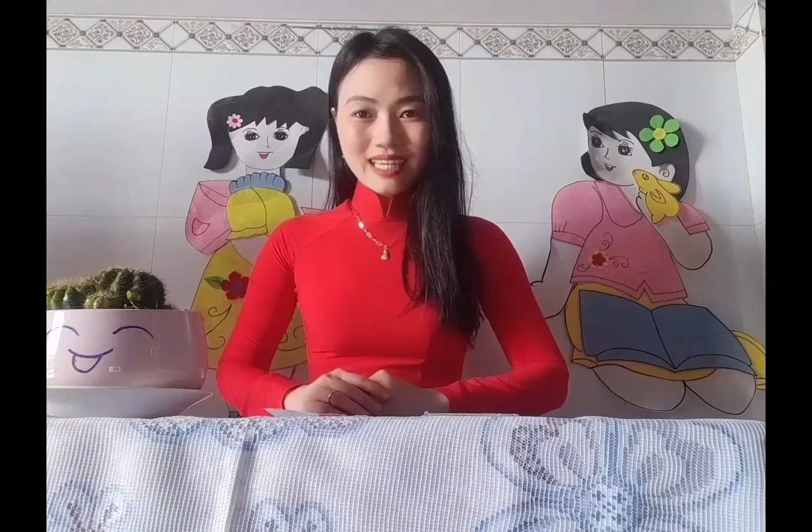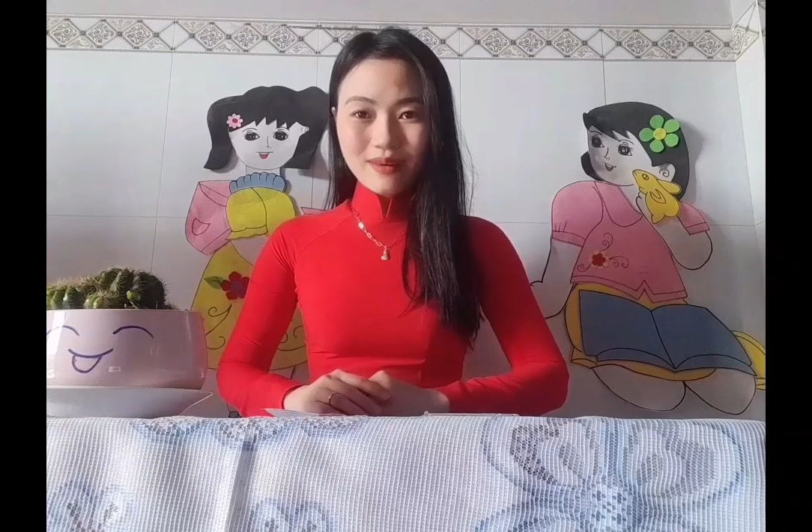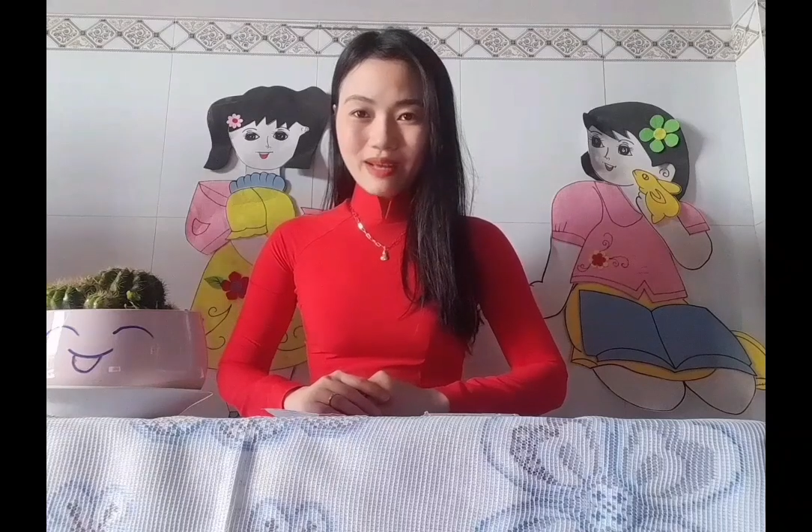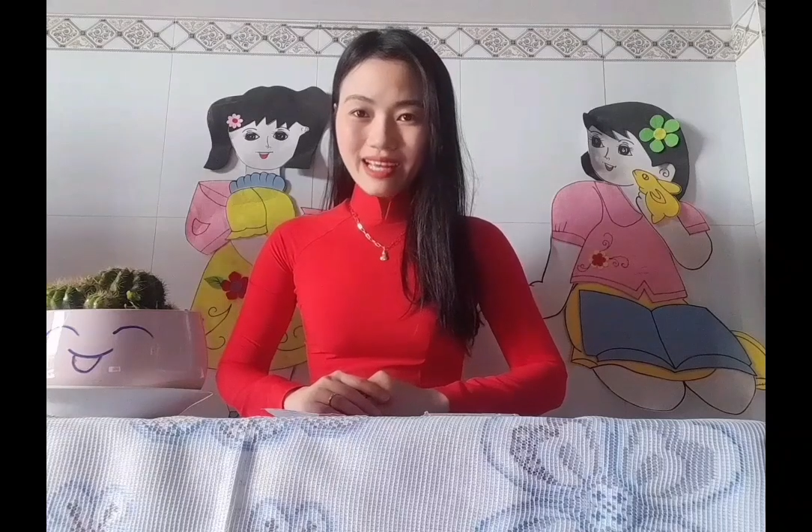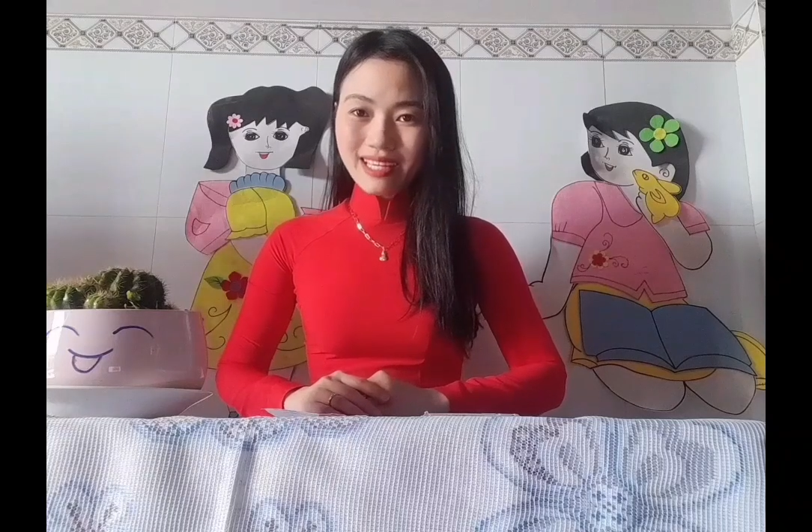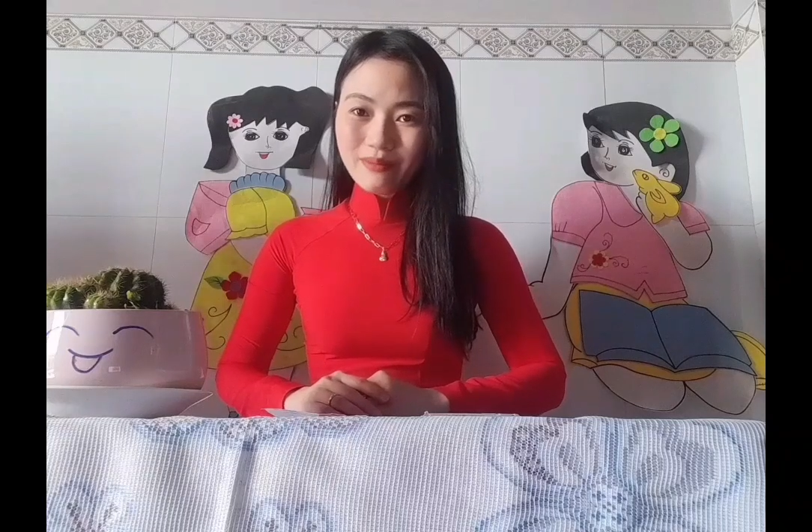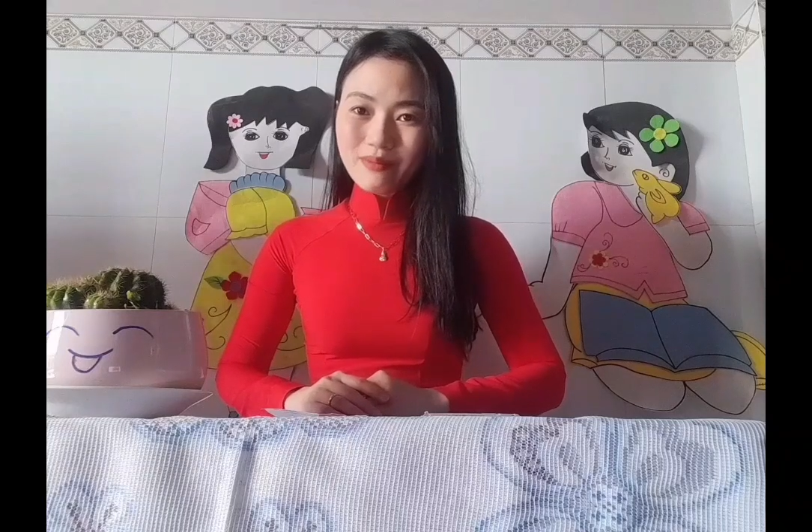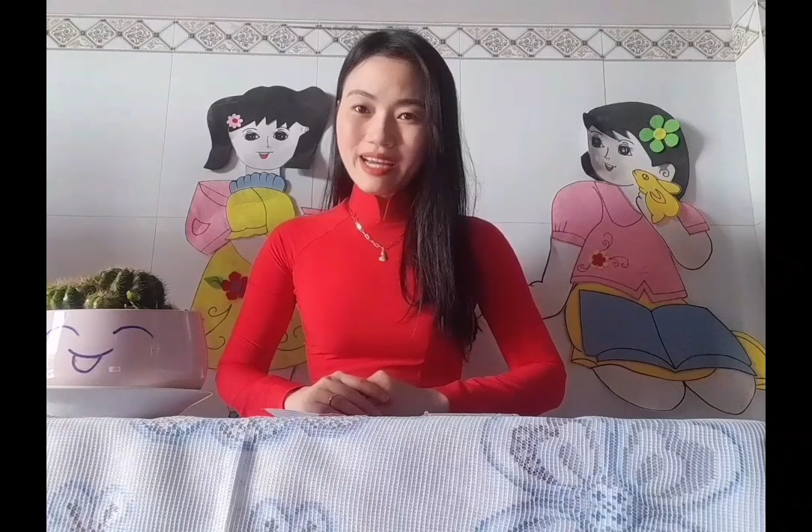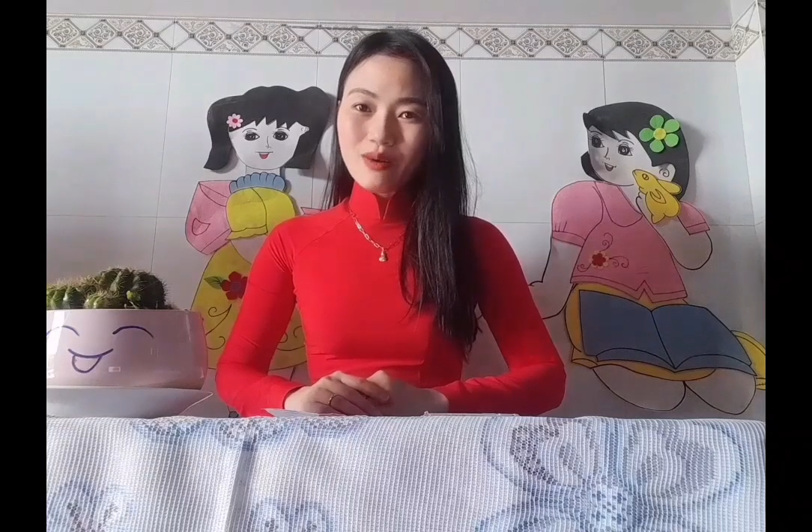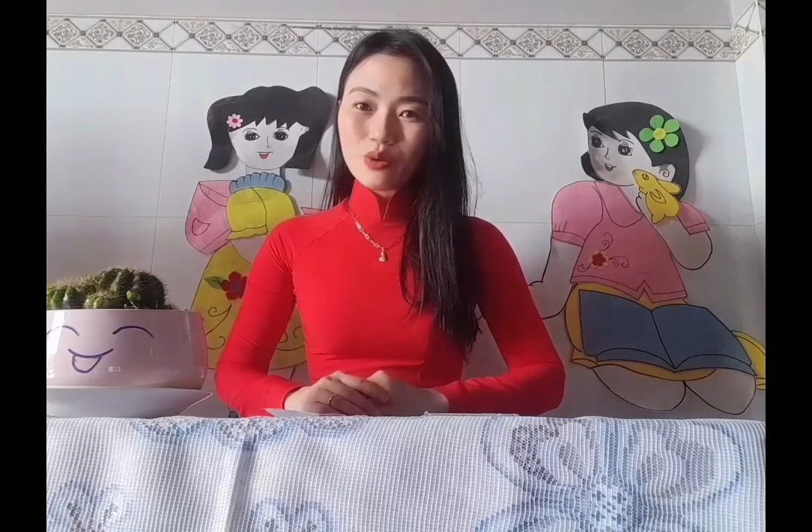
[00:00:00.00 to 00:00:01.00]
các con thân
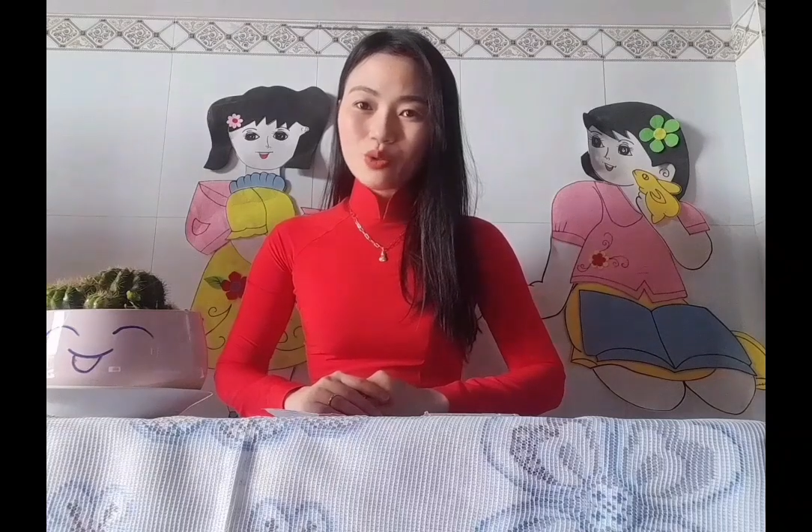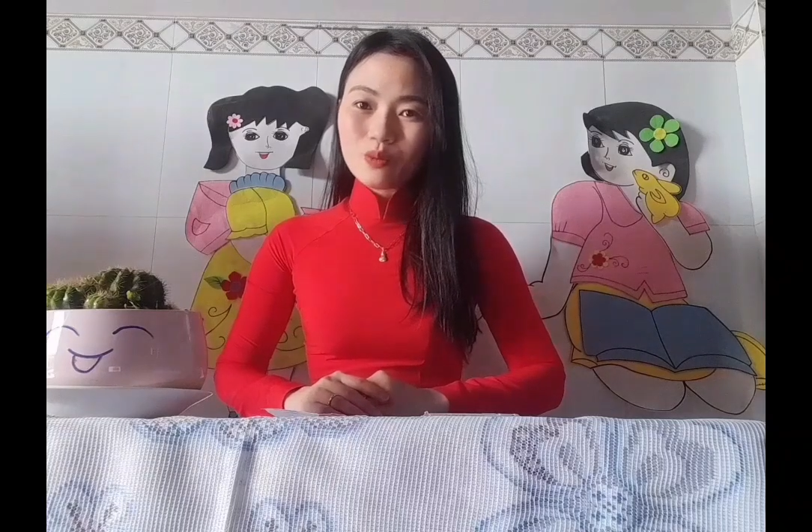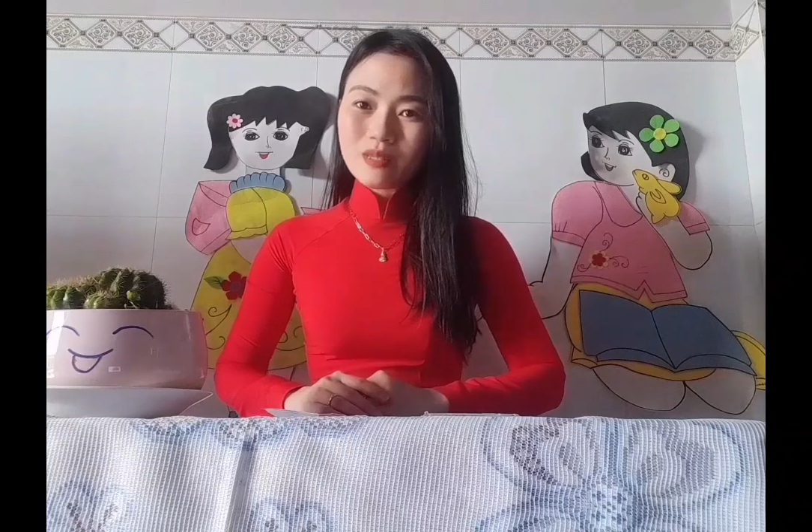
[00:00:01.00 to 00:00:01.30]
mến, bài học